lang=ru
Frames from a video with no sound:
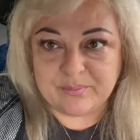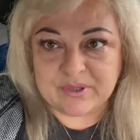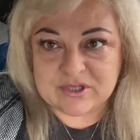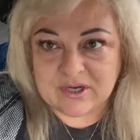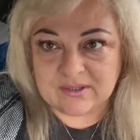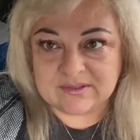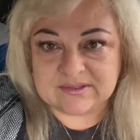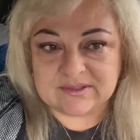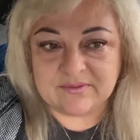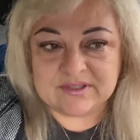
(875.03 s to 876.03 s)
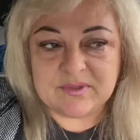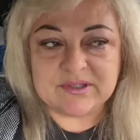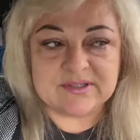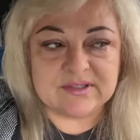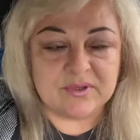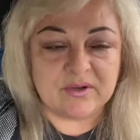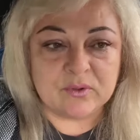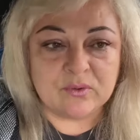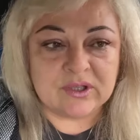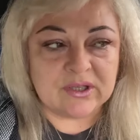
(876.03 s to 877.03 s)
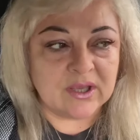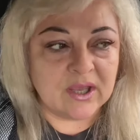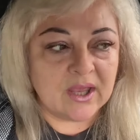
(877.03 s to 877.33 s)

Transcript: пожалуйста, возьмите себя в руки